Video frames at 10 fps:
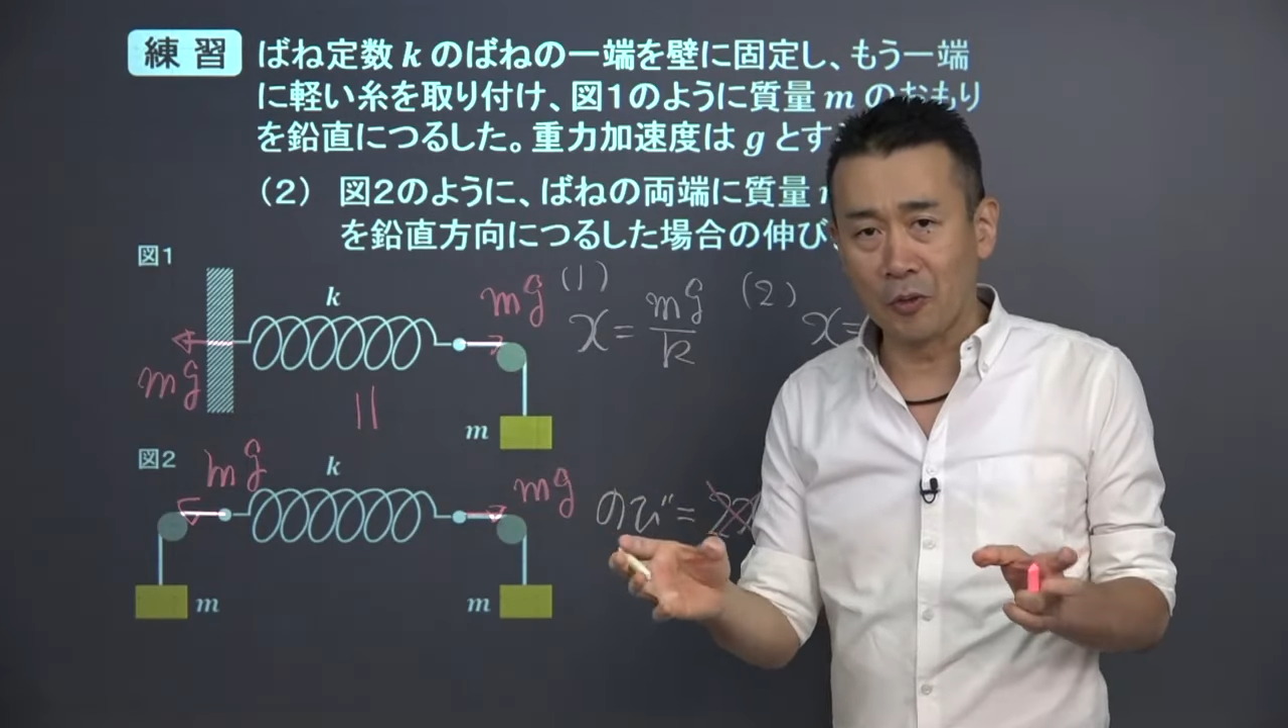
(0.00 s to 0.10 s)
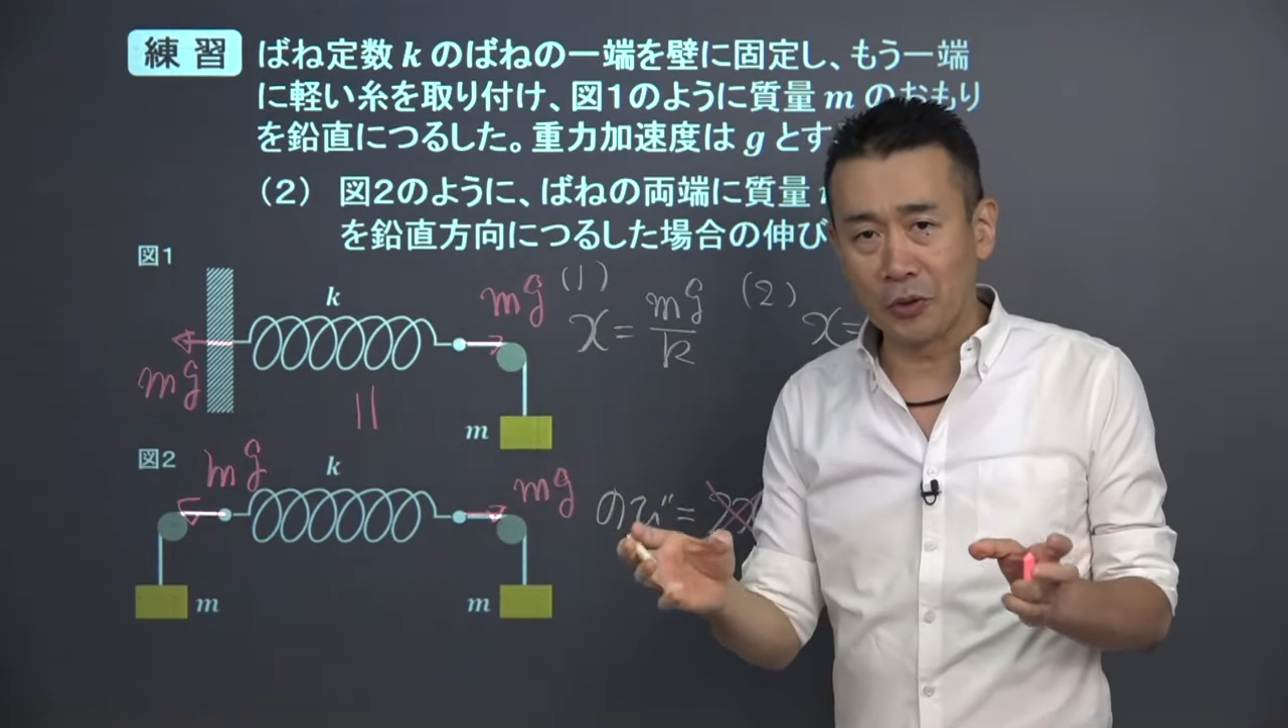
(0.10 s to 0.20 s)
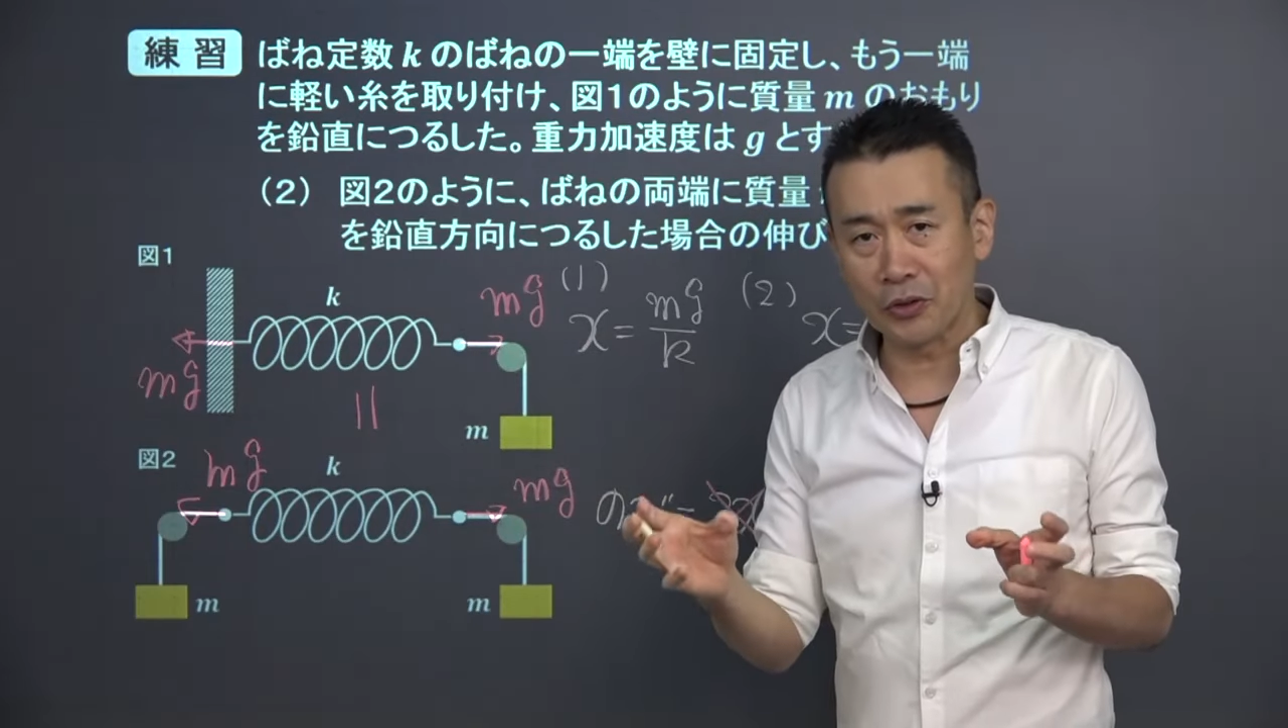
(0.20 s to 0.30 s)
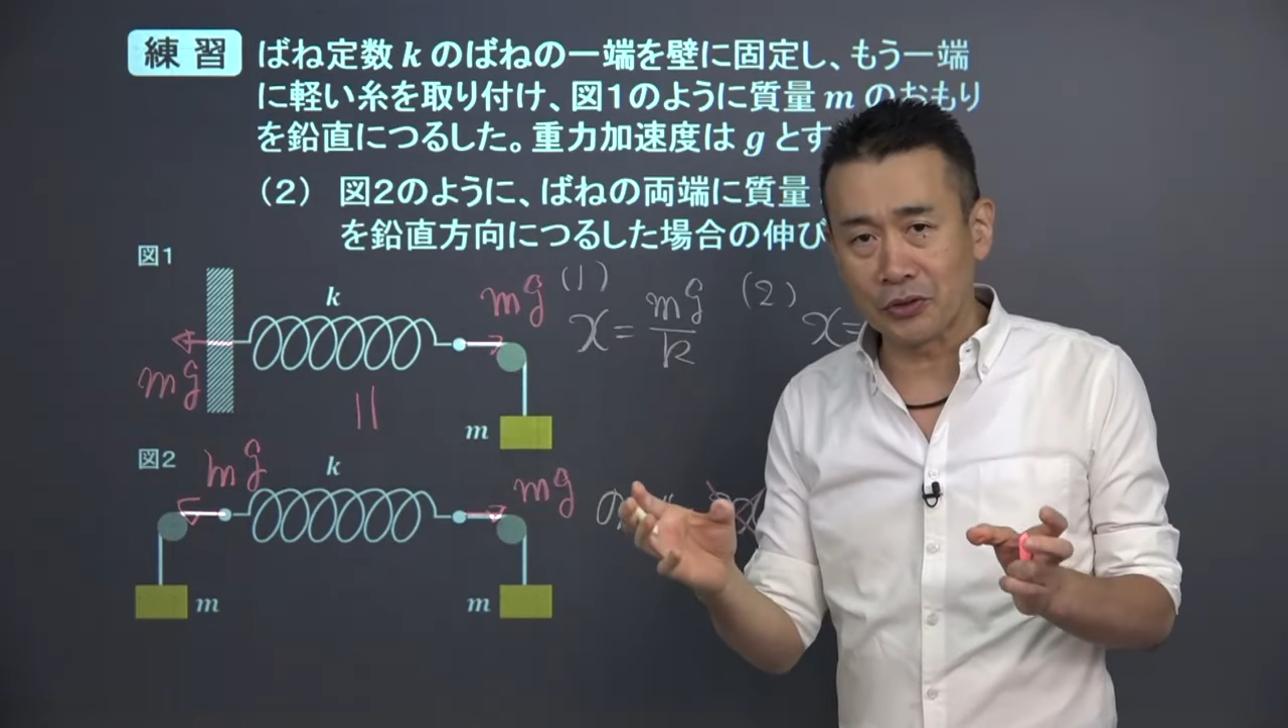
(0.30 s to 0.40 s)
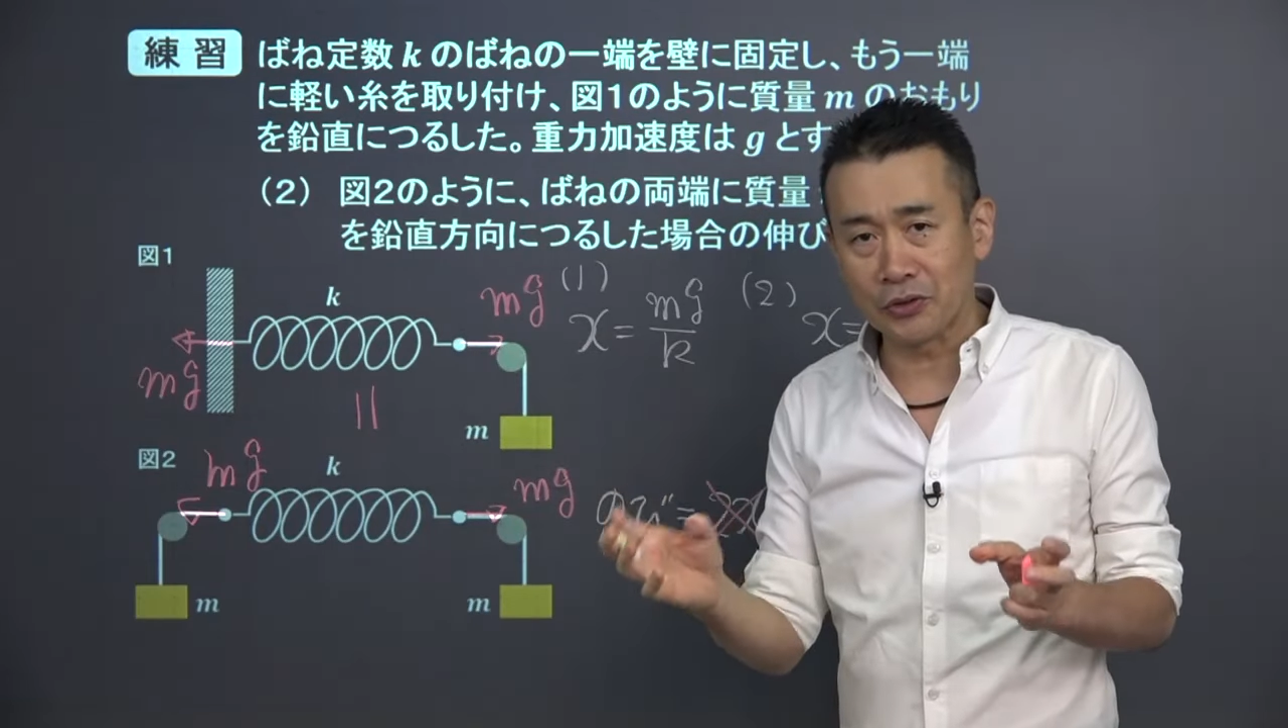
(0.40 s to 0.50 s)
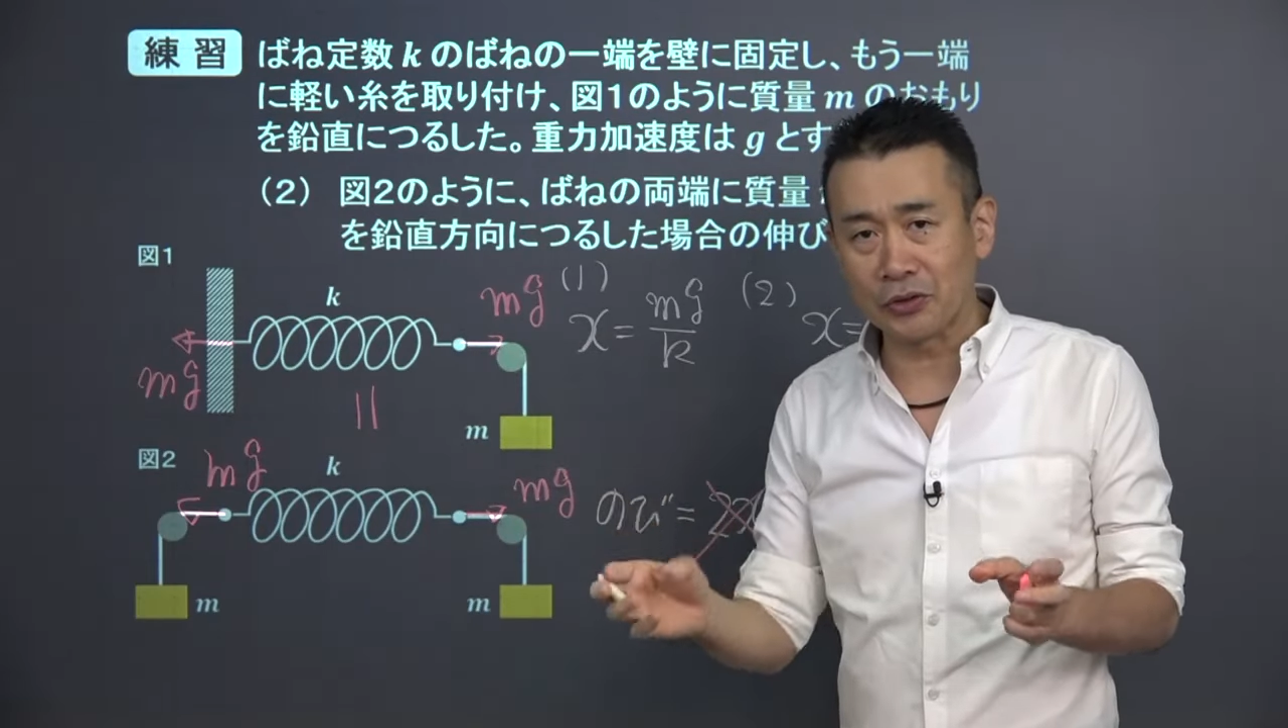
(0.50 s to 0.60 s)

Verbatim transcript: 重りを吊